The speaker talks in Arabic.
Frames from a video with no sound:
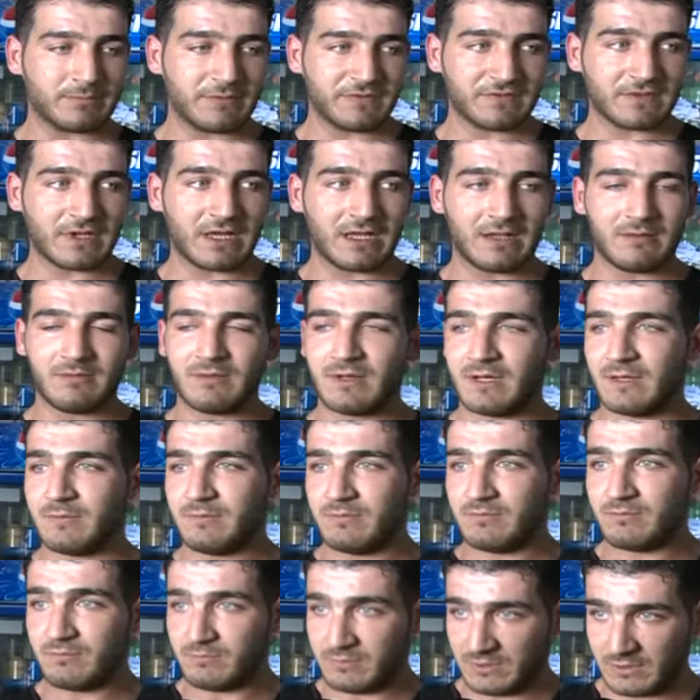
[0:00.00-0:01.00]
بتفتح الباب
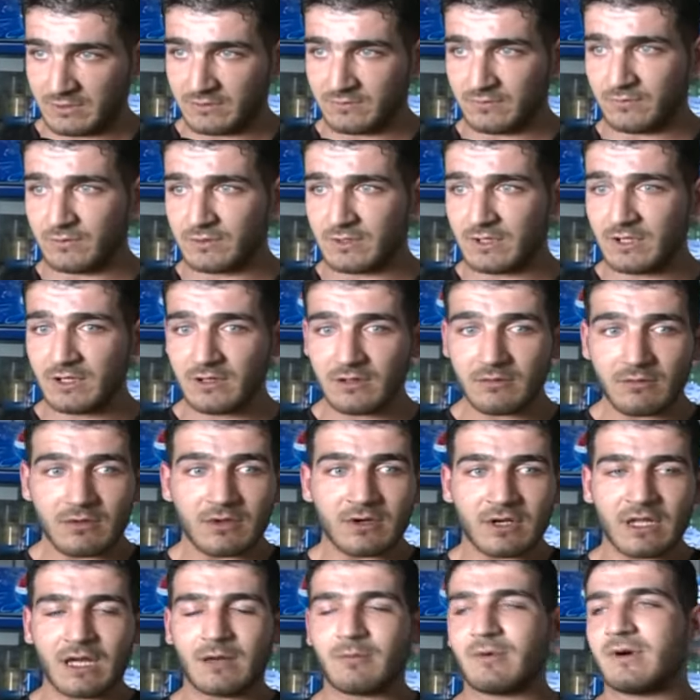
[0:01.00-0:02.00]
بدك تفوتي
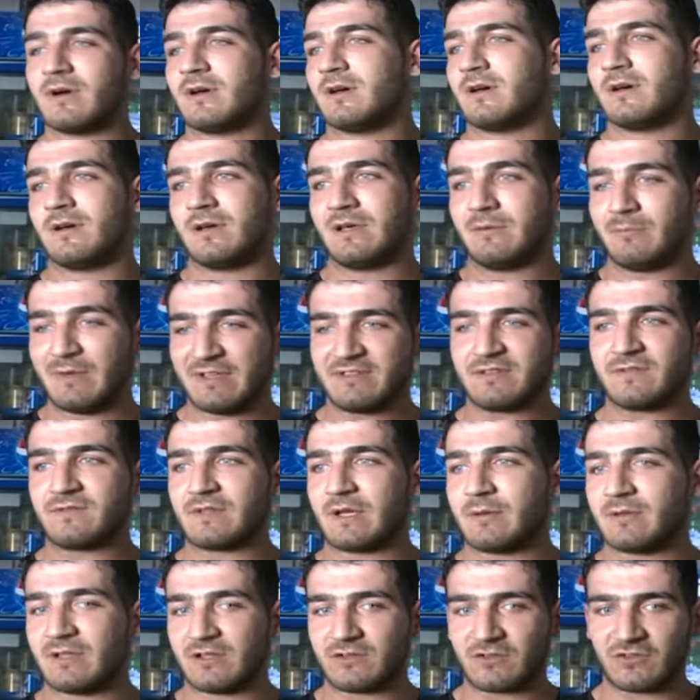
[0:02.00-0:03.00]
ريح ما بس
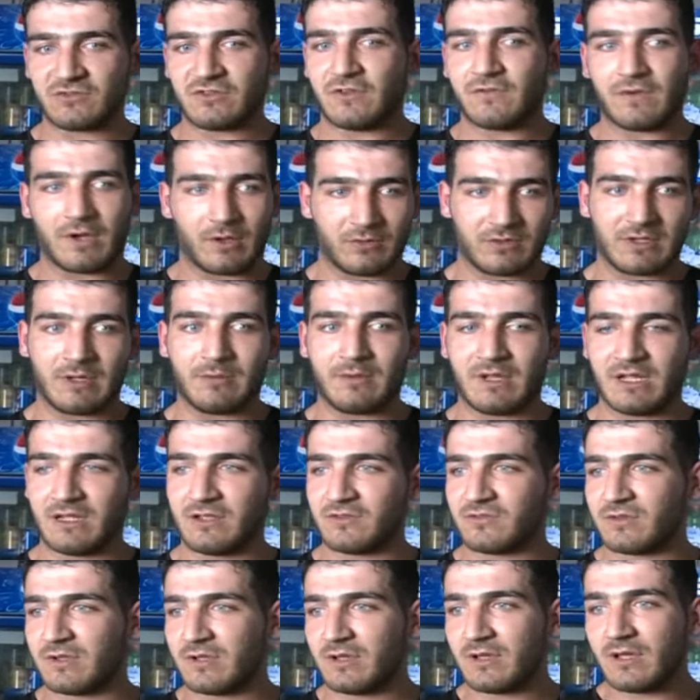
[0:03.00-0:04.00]
تفتح بدك تشطفي أو تعمل
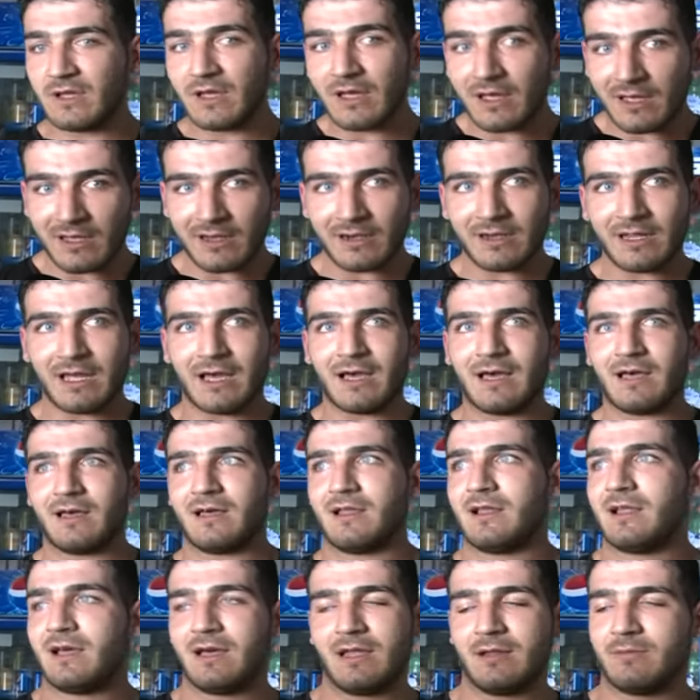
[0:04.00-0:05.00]
أي شيء
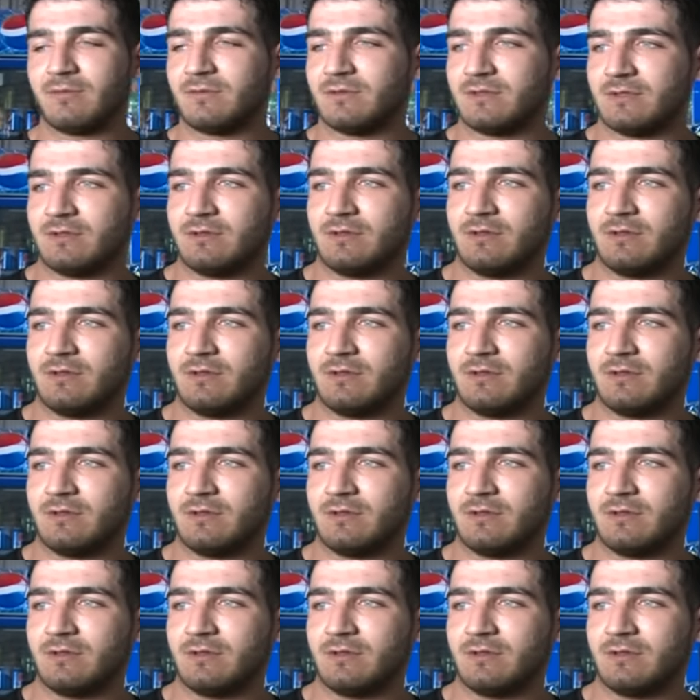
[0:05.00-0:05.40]
ريحة لحالها بد